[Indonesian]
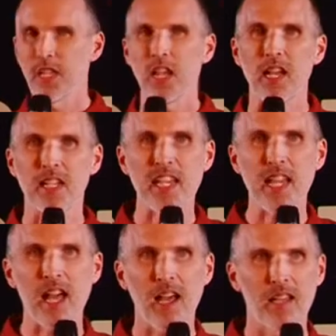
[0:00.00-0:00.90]
Yang
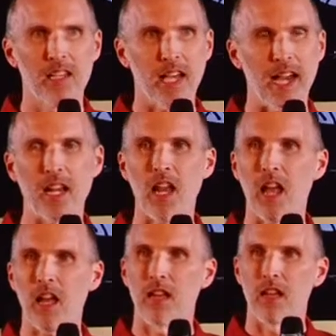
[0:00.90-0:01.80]
ketiga
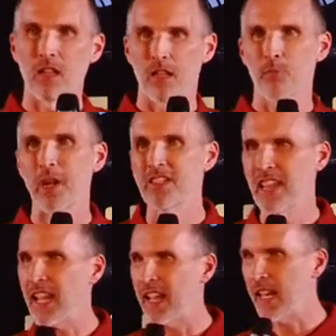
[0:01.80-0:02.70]
adalah
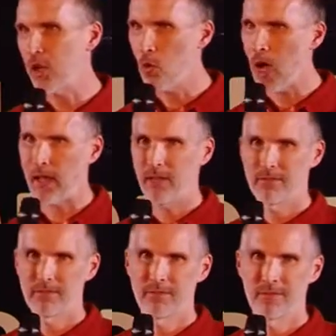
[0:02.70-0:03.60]
pelestarian lingkungan
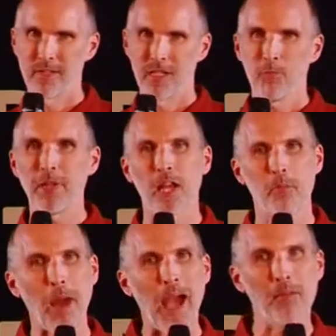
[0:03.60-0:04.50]
biar
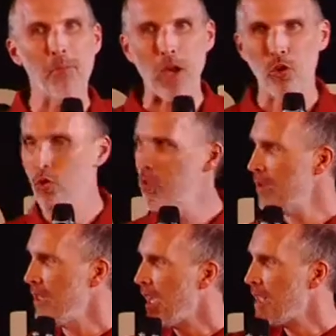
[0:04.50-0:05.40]
bahan
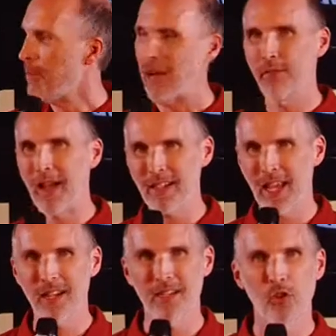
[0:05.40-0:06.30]
baku yang
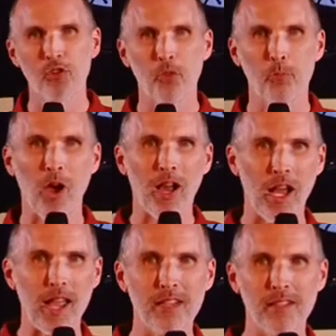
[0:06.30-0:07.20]
dimanfaatkan untuk buat
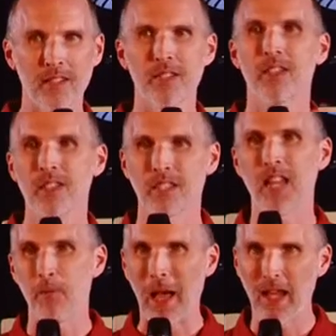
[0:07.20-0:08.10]
kain
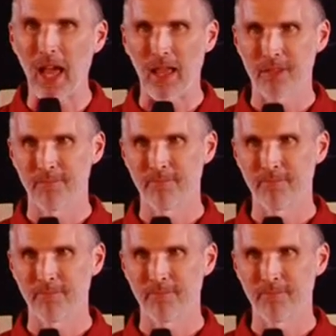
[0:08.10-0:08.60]
tetap ada.